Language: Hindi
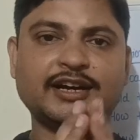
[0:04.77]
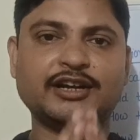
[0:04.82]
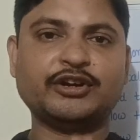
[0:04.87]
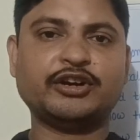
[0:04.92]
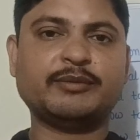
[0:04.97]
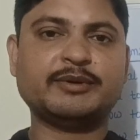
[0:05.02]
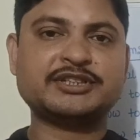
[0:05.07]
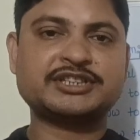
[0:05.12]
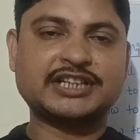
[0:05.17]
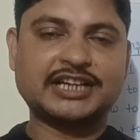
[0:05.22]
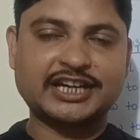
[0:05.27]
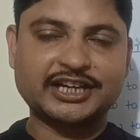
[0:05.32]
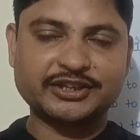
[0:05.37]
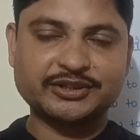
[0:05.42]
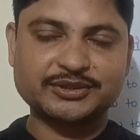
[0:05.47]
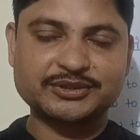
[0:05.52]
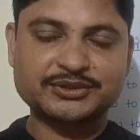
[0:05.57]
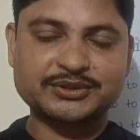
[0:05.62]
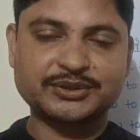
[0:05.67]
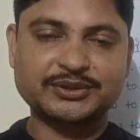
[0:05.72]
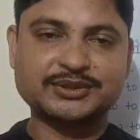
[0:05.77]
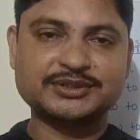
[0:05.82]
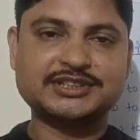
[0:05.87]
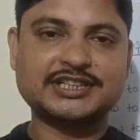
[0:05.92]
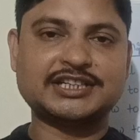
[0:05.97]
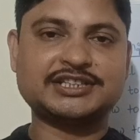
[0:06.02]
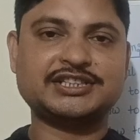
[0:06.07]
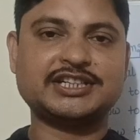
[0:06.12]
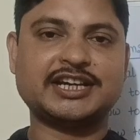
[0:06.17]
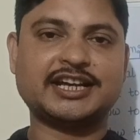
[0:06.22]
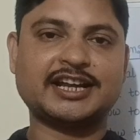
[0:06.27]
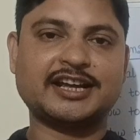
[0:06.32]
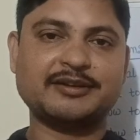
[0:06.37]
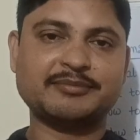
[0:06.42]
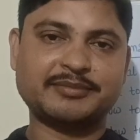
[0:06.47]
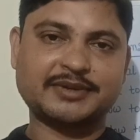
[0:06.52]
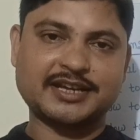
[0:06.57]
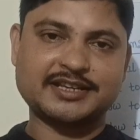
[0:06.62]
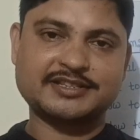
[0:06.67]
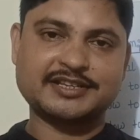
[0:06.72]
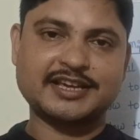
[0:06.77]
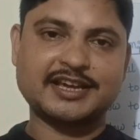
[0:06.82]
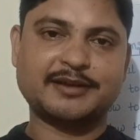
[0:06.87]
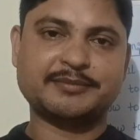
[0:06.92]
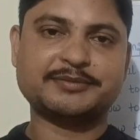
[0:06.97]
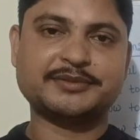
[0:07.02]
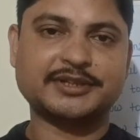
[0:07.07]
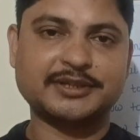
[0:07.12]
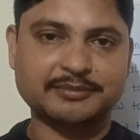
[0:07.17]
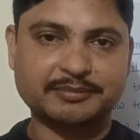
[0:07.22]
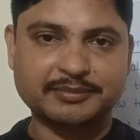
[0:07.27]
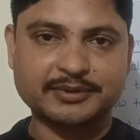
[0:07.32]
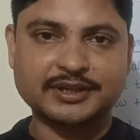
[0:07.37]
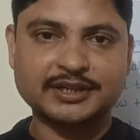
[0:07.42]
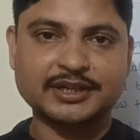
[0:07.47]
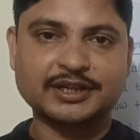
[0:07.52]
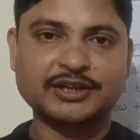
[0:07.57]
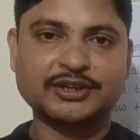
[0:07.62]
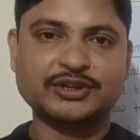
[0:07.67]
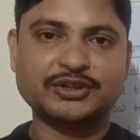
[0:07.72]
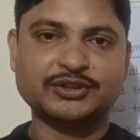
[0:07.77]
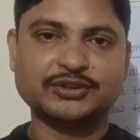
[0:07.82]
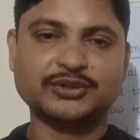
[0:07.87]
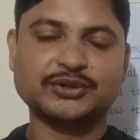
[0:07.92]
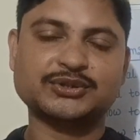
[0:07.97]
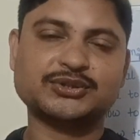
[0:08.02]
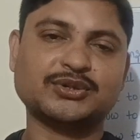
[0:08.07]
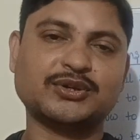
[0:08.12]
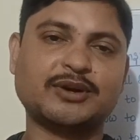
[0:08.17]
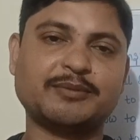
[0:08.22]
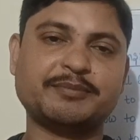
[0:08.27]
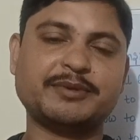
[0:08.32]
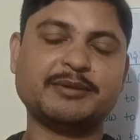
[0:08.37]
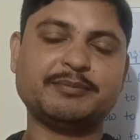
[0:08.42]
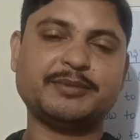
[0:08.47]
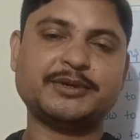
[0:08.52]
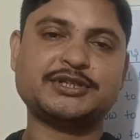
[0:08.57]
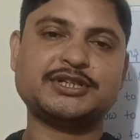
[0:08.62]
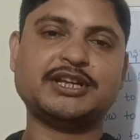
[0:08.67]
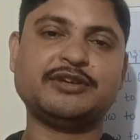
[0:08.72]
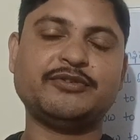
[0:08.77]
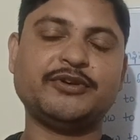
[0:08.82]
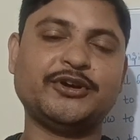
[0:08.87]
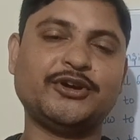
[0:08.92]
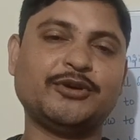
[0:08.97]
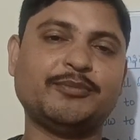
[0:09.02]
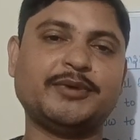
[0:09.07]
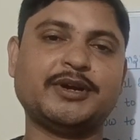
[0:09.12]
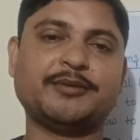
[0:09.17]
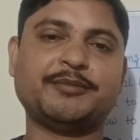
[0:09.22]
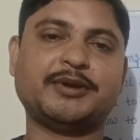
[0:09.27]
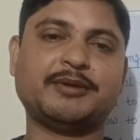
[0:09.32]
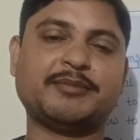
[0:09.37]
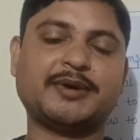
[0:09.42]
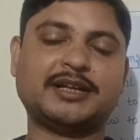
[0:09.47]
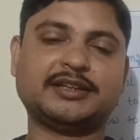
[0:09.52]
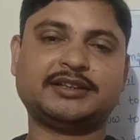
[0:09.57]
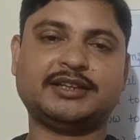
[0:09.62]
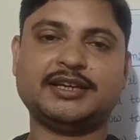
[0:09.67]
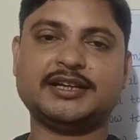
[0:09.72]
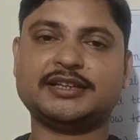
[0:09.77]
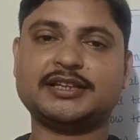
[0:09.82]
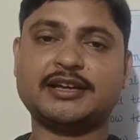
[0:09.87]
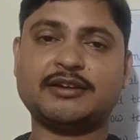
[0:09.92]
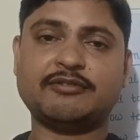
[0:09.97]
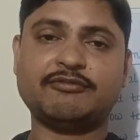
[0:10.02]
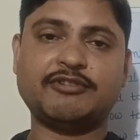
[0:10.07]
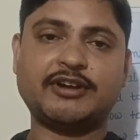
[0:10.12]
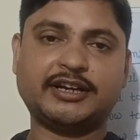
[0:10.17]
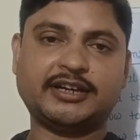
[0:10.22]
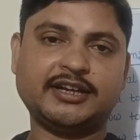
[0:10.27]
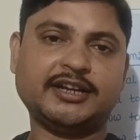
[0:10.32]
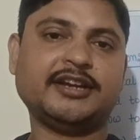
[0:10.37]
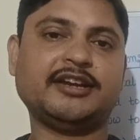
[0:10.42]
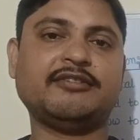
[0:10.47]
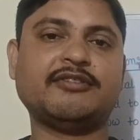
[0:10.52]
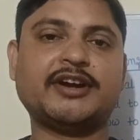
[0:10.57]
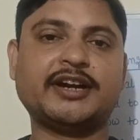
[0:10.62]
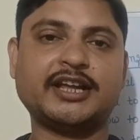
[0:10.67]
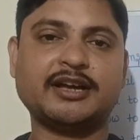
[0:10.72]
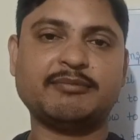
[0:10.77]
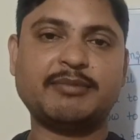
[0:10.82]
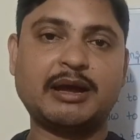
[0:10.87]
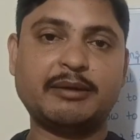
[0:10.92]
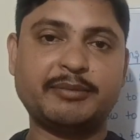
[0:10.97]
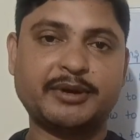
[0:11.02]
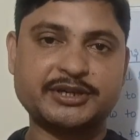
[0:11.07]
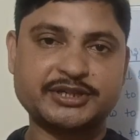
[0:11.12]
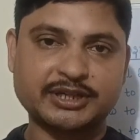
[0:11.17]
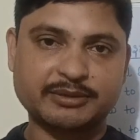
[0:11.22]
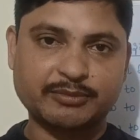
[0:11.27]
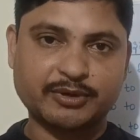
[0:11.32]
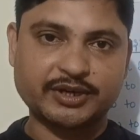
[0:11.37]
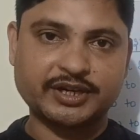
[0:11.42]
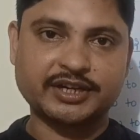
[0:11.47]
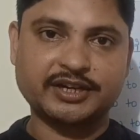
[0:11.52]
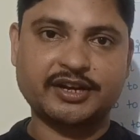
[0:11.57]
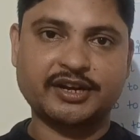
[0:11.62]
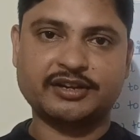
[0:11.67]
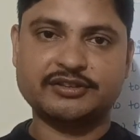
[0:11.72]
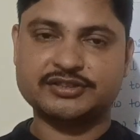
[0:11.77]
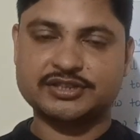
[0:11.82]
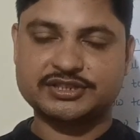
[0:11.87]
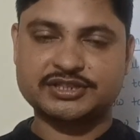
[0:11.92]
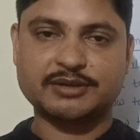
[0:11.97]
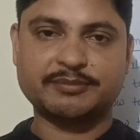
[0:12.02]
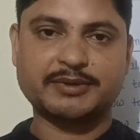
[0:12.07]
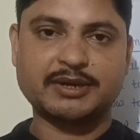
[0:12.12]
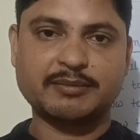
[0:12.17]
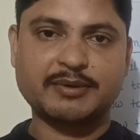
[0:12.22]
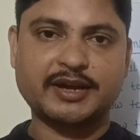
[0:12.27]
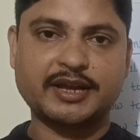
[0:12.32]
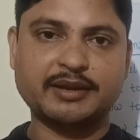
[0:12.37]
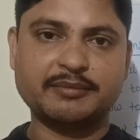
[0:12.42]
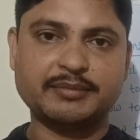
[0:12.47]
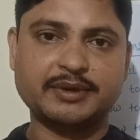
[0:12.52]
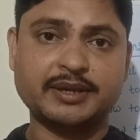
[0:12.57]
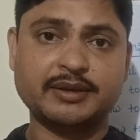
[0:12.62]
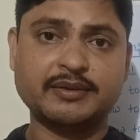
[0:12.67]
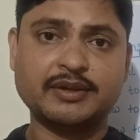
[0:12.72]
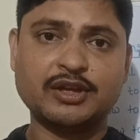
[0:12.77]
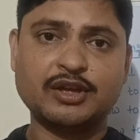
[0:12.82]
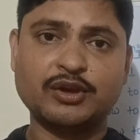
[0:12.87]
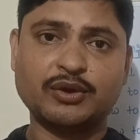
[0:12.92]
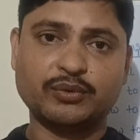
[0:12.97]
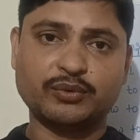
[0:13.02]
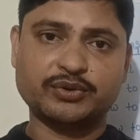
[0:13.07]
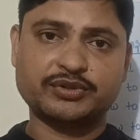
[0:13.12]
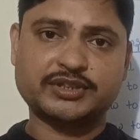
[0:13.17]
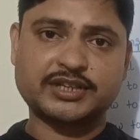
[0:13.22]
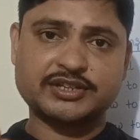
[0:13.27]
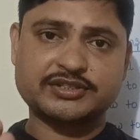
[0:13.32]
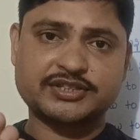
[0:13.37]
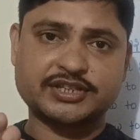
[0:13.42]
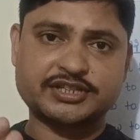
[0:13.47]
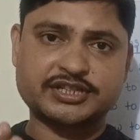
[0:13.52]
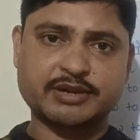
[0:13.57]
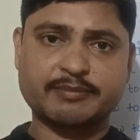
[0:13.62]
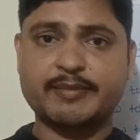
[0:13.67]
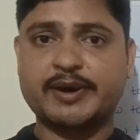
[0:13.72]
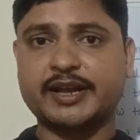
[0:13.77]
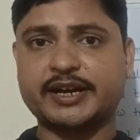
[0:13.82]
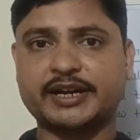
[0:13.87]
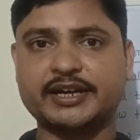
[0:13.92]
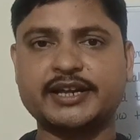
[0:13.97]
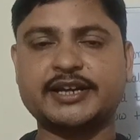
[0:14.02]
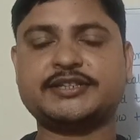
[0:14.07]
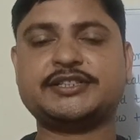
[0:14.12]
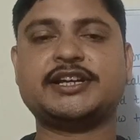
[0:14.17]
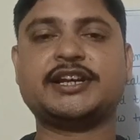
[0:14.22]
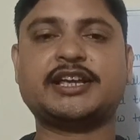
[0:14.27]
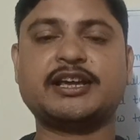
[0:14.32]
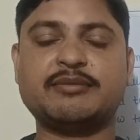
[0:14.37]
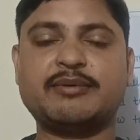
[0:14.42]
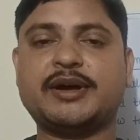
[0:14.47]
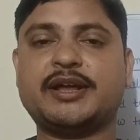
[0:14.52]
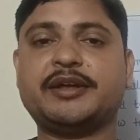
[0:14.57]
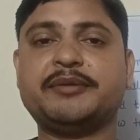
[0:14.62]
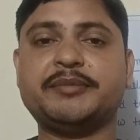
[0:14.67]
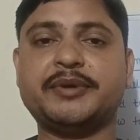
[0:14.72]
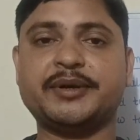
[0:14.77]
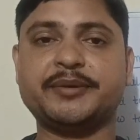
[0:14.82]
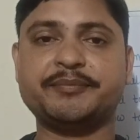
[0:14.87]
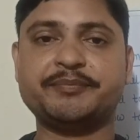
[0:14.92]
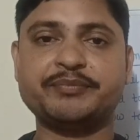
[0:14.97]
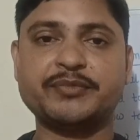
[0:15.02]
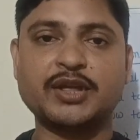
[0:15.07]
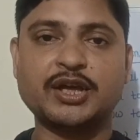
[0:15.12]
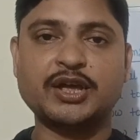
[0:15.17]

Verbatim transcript: हेलो नमस्कार दोस्तों जय श्री आराम कैसे हैं आप सब दोस्तों अपनी पिछली वीडियो में हमने बात किया था वेंटले निवाडा वाइब्रेशन मॉनिटरिंग सिस्टम के बारे में उसके सिस्टम आर्किटेक्चर के बारे में